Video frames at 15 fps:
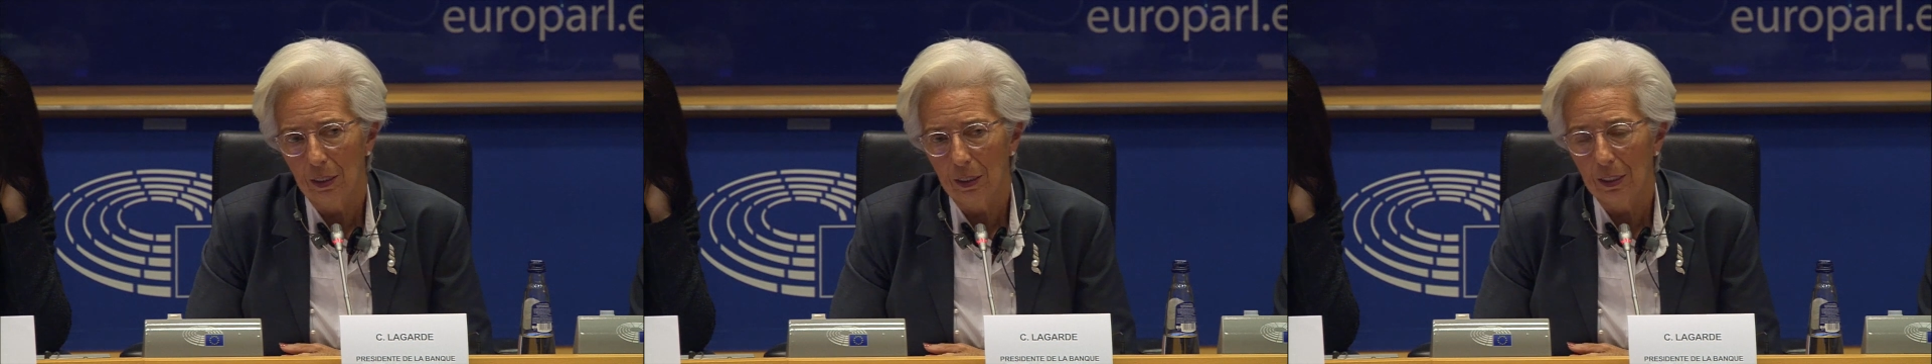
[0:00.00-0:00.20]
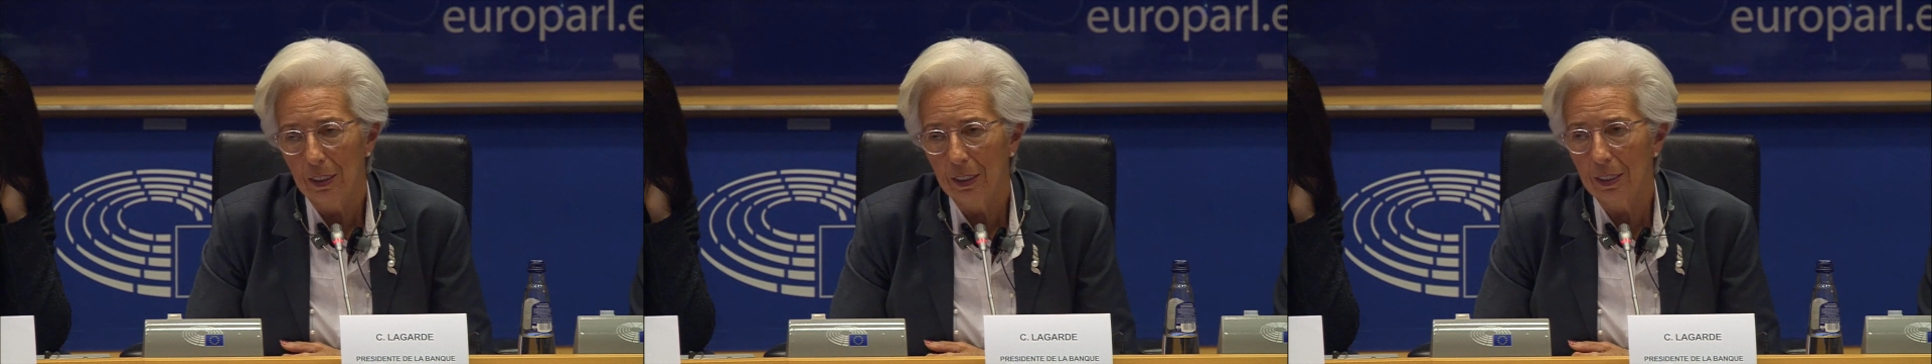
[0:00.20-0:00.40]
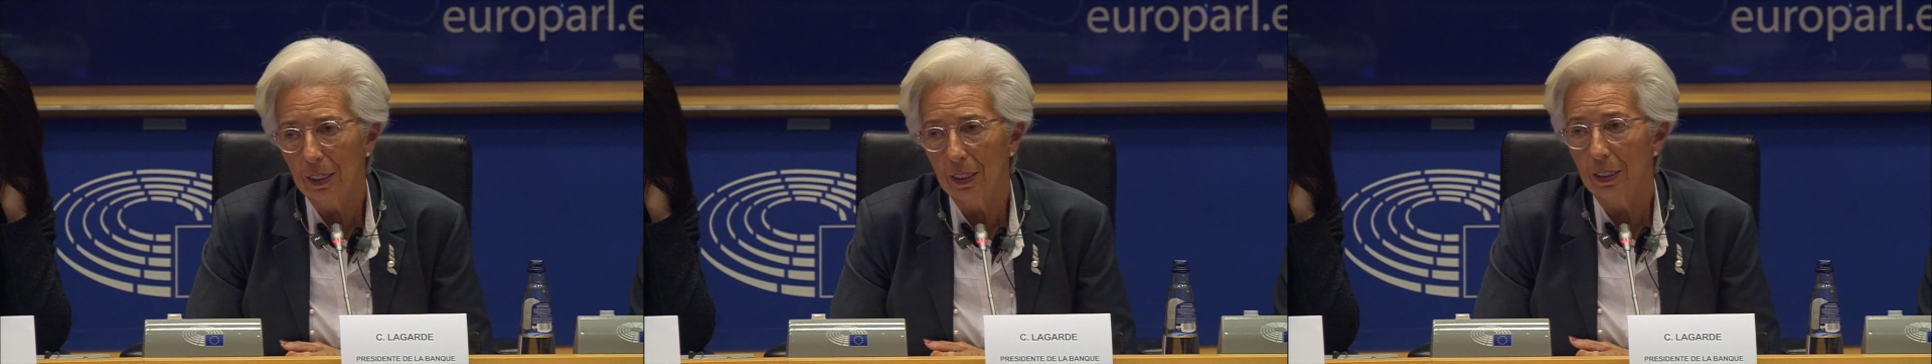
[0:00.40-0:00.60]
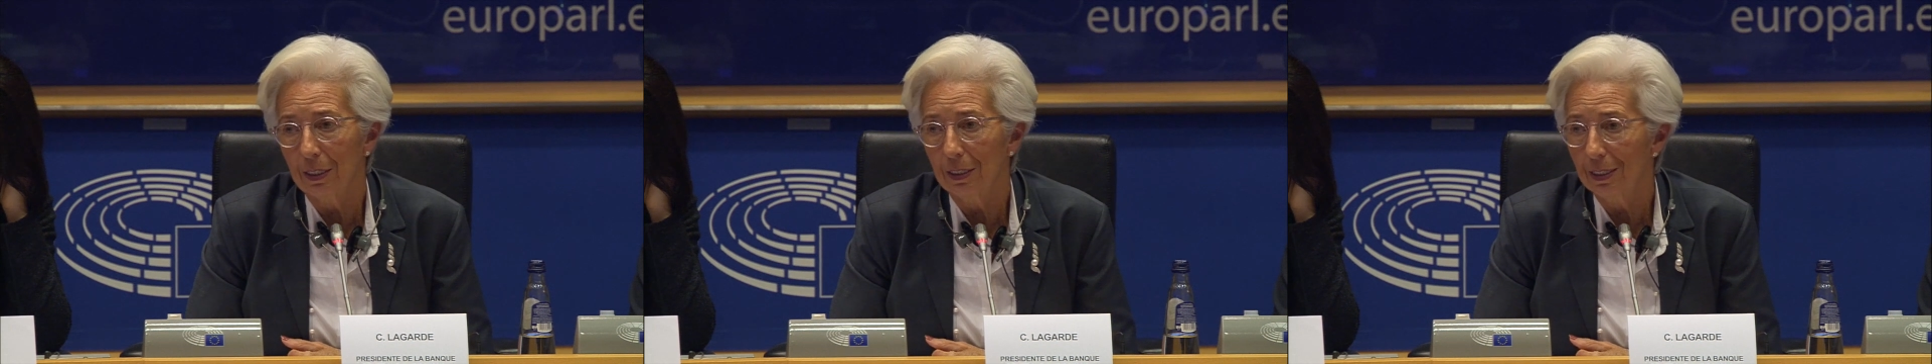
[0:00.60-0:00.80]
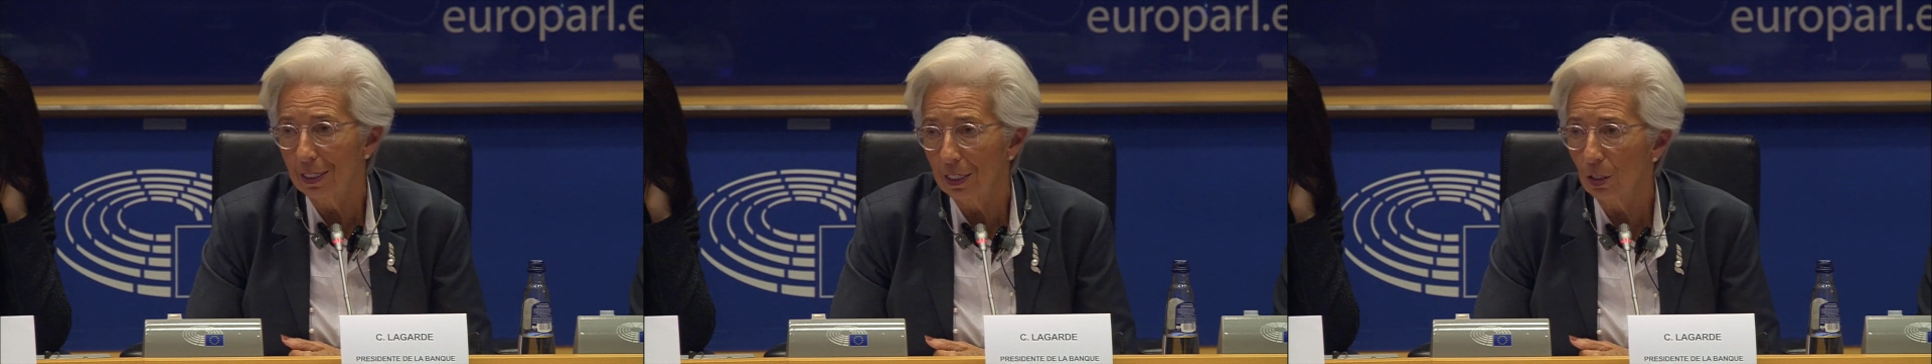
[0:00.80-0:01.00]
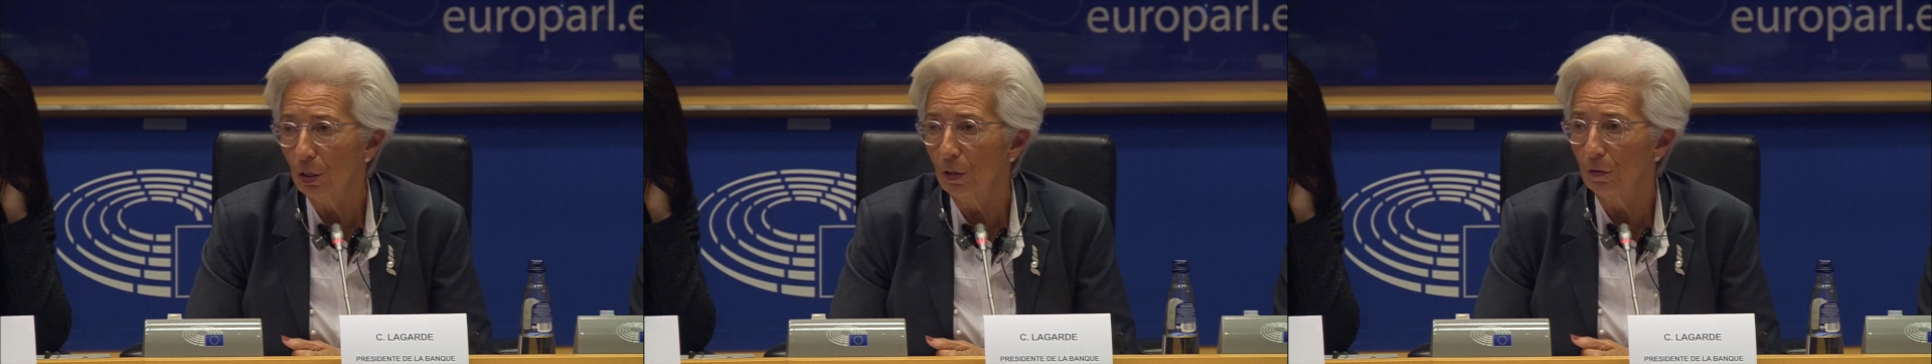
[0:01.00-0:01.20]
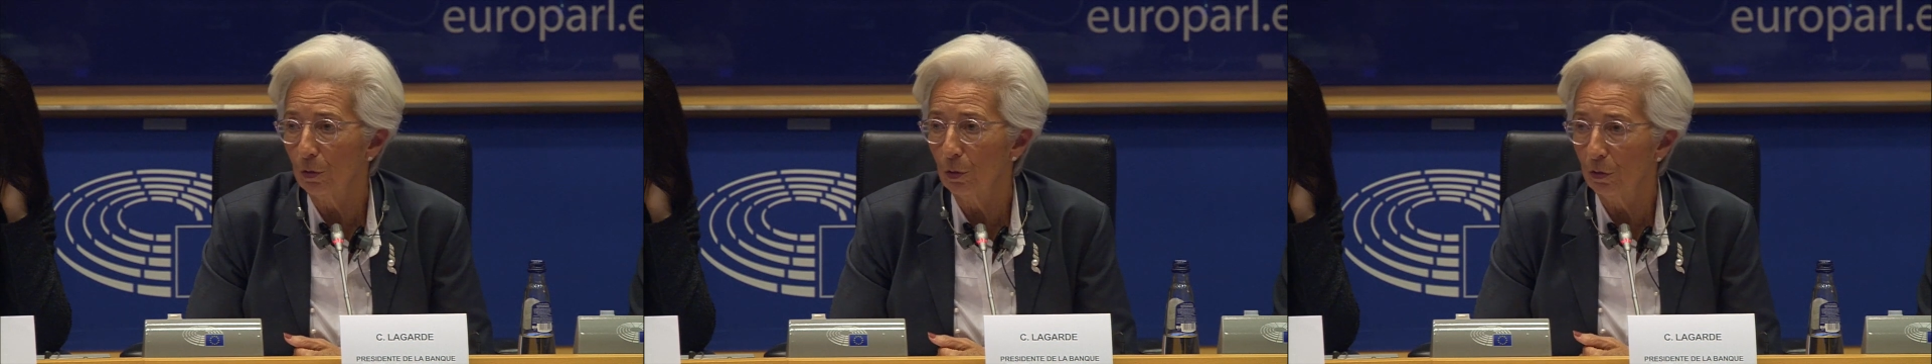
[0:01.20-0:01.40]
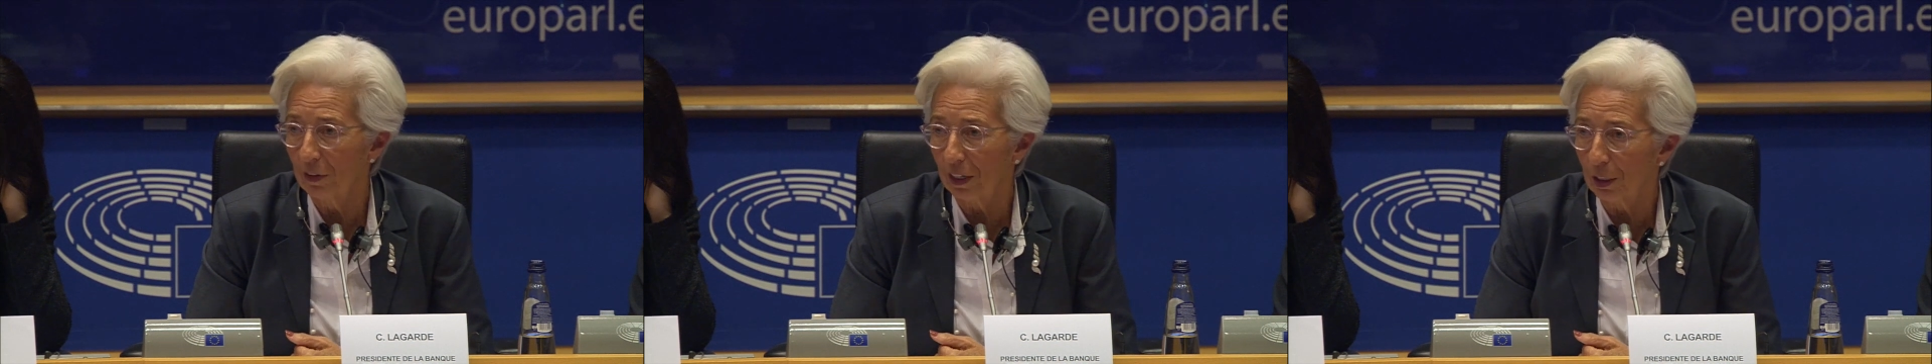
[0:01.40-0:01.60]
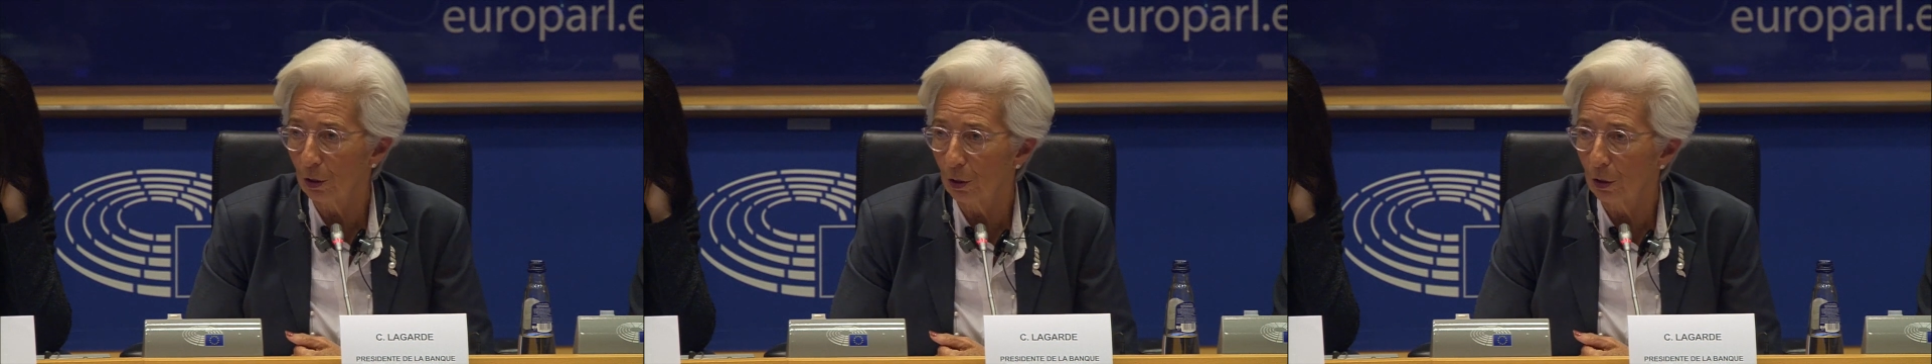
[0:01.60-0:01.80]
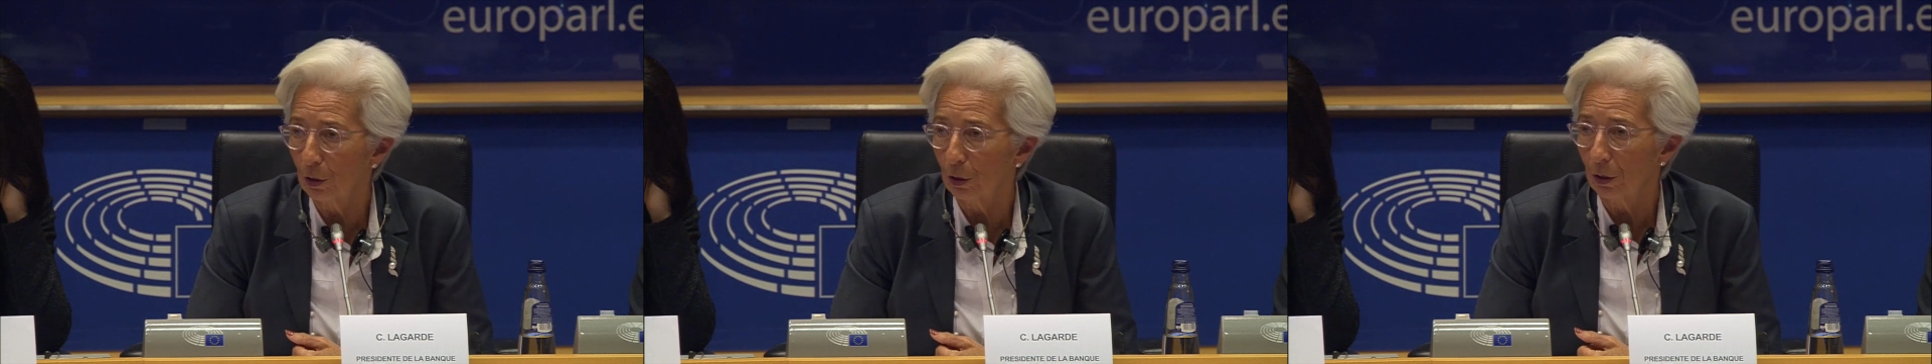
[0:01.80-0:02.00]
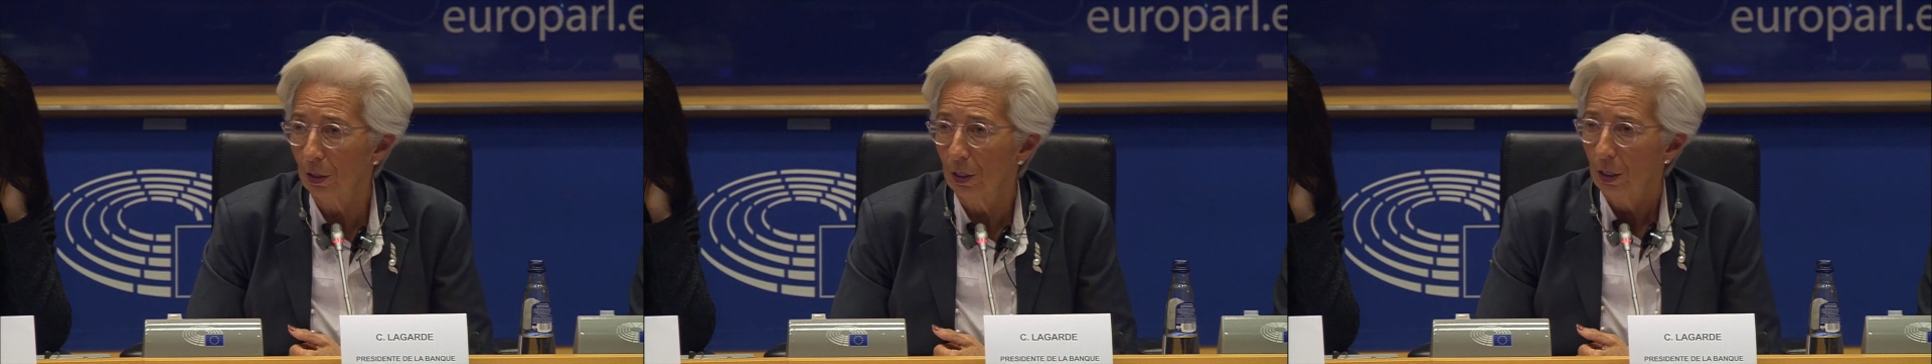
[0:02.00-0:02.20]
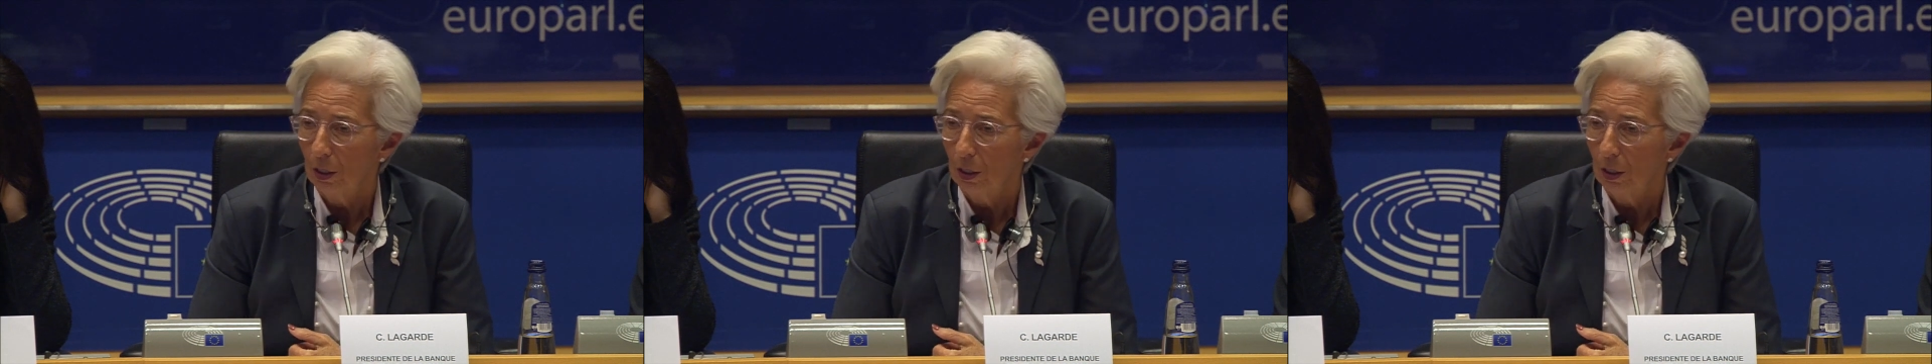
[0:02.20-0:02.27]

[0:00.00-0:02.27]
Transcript: il y a 19 gouverneurs